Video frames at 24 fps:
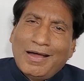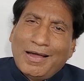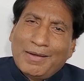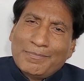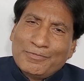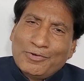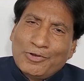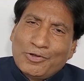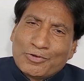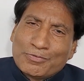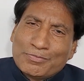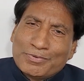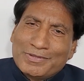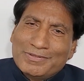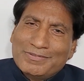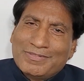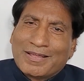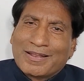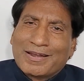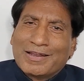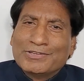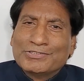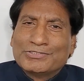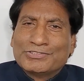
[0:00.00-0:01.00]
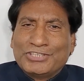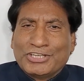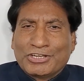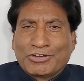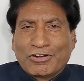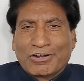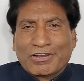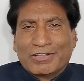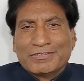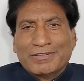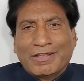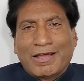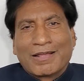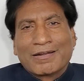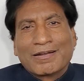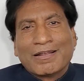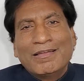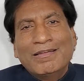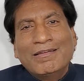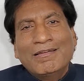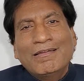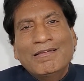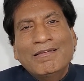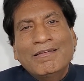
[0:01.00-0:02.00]
हम लोग भी इधर है सिकड़े जा
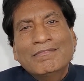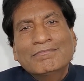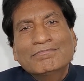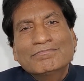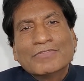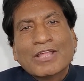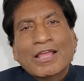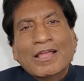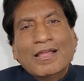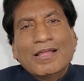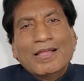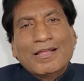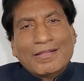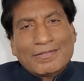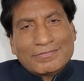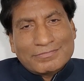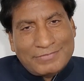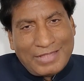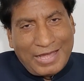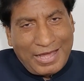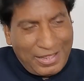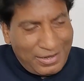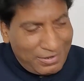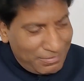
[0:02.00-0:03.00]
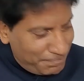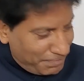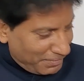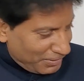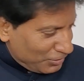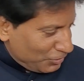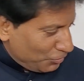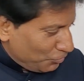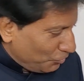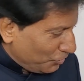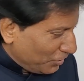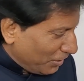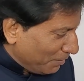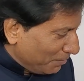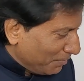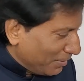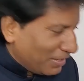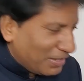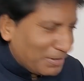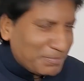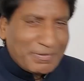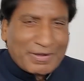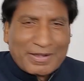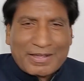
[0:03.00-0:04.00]
रहे हैं दाल पड़ी हुई है
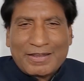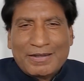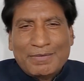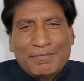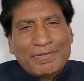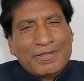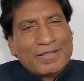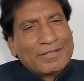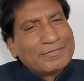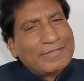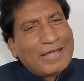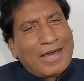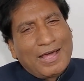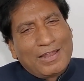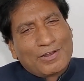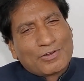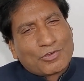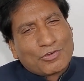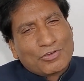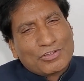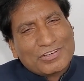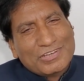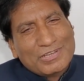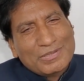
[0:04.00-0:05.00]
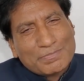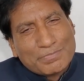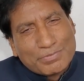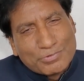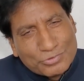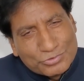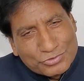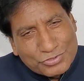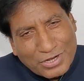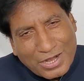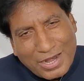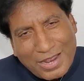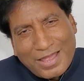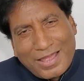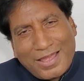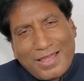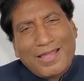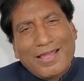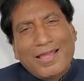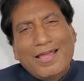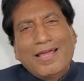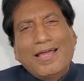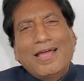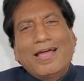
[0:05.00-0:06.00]
मेरे बगल में दाल कोई नहीं पूछ रहा
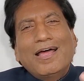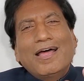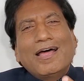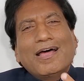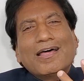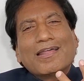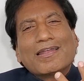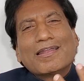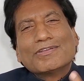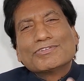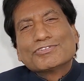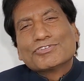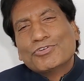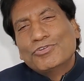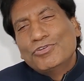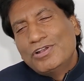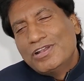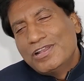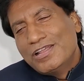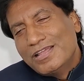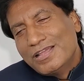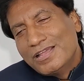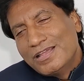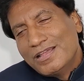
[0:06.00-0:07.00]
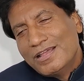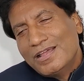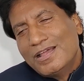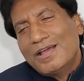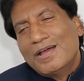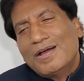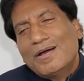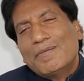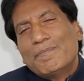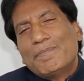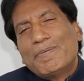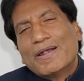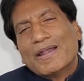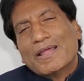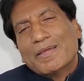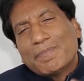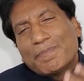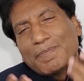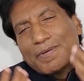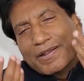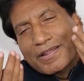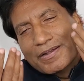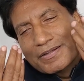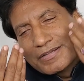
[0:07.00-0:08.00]
है रसगुल्ले
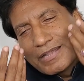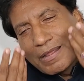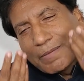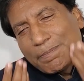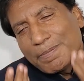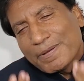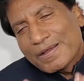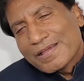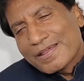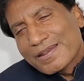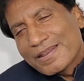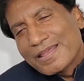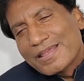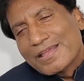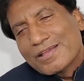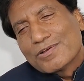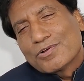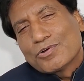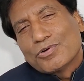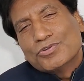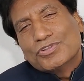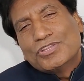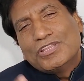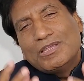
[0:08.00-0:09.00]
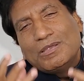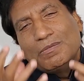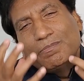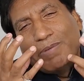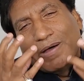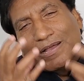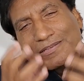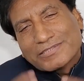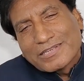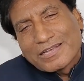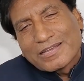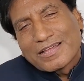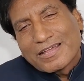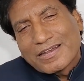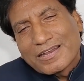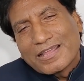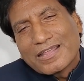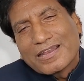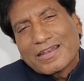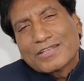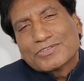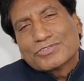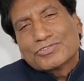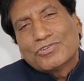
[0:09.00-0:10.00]
पड़े पड़े टपक रहे हैं खुद ही भसक
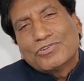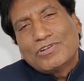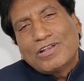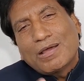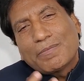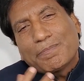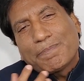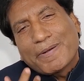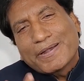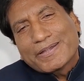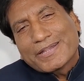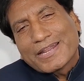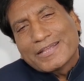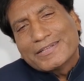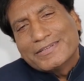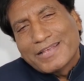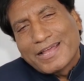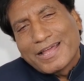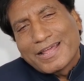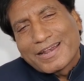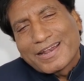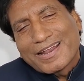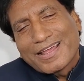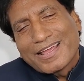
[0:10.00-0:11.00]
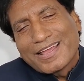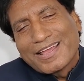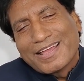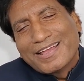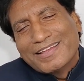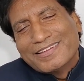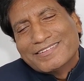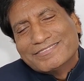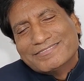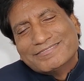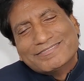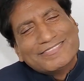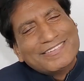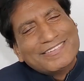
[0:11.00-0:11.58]
रहे हैं रसगुल्ला फटा जा रहा है